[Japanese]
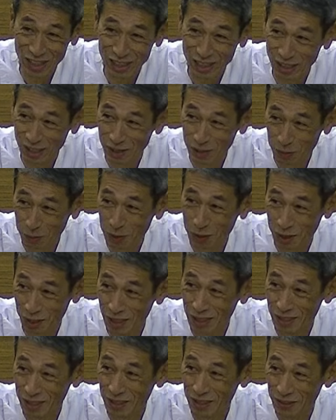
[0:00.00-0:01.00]
やったなと思って
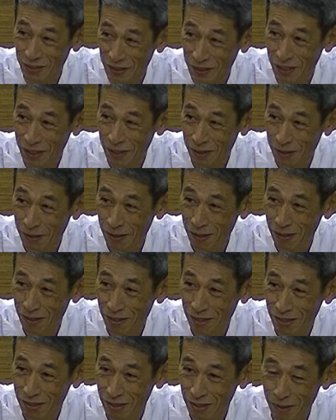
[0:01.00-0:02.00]
たんですけどね。
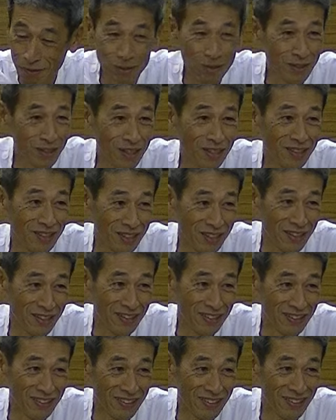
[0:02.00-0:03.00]
試して合点
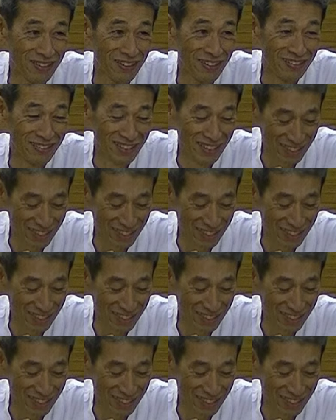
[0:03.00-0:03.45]
見